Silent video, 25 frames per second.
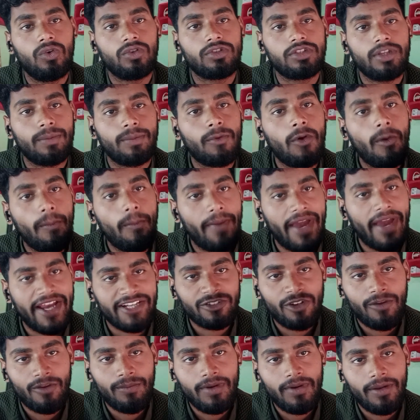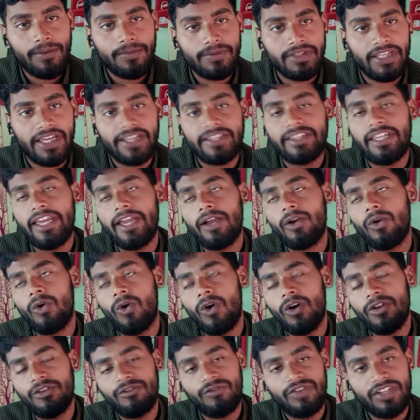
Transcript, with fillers: सबको बेस्ट ऑफ लक देखते हैं कौन